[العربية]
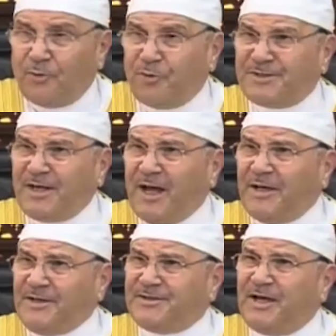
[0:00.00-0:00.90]

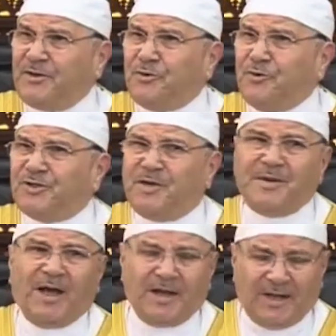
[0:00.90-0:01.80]
وسع إحسانه
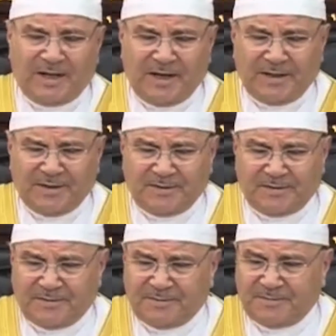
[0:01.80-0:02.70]
جميع الخلائق